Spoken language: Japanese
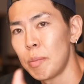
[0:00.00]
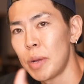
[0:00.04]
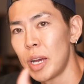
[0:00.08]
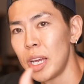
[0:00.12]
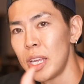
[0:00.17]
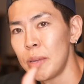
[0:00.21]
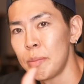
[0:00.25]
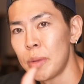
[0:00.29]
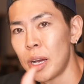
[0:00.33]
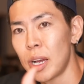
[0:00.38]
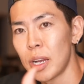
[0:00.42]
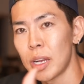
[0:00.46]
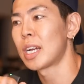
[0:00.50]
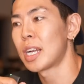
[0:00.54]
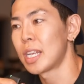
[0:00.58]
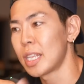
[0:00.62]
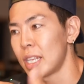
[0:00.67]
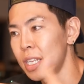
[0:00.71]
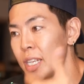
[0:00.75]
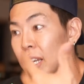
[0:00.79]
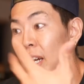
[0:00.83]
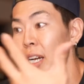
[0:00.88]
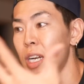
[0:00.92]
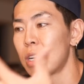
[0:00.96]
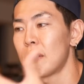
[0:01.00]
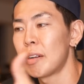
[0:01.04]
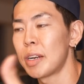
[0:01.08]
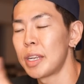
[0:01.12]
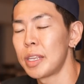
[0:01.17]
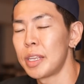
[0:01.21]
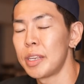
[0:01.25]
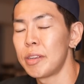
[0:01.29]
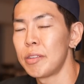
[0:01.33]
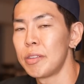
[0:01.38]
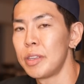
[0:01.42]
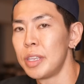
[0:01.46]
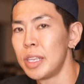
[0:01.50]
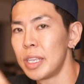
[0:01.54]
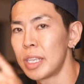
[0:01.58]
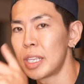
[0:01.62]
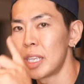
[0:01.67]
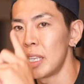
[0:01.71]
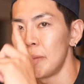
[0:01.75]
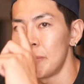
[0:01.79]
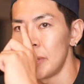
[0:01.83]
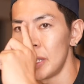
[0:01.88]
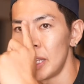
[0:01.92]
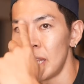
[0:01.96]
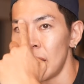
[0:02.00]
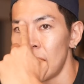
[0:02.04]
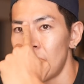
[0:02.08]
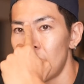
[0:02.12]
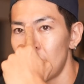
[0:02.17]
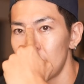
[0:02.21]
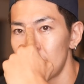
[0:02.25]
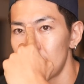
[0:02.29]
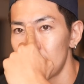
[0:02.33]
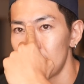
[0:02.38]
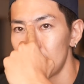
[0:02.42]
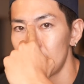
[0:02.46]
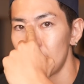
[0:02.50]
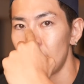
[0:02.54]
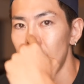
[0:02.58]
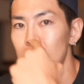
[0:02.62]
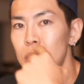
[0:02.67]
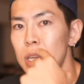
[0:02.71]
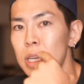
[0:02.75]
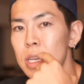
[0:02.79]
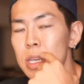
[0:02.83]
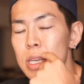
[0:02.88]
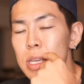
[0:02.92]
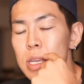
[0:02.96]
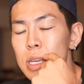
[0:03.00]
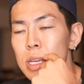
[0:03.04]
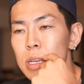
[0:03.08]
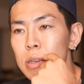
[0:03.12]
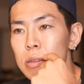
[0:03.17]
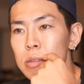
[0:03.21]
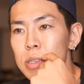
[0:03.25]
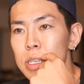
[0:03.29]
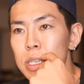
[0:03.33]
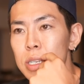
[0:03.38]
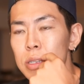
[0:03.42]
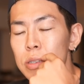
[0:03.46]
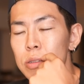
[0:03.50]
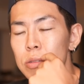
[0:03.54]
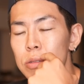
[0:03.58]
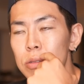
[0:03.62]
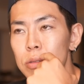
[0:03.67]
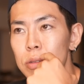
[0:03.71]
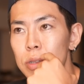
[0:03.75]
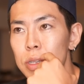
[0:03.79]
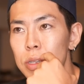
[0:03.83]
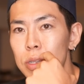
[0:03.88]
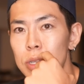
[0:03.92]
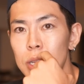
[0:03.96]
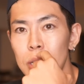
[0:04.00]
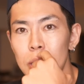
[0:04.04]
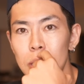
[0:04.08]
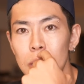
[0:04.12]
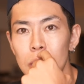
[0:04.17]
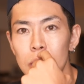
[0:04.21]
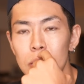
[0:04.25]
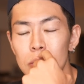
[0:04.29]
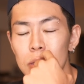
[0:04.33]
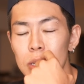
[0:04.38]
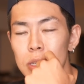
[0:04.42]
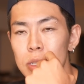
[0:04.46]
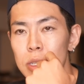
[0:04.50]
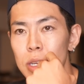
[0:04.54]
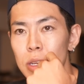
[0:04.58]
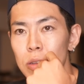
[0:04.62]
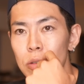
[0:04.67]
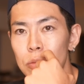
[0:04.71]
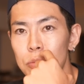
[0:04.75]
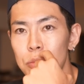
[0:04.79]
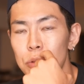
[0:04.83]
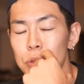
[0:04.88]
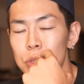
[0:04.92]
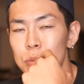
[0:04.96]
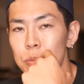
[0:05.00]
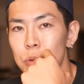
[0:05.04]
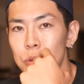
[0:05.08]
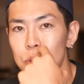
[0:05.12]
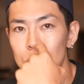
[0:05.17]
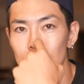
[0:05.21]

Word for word: まあ、今体に現れてるニキビであったり口ちょっとできてるんですけどポツポ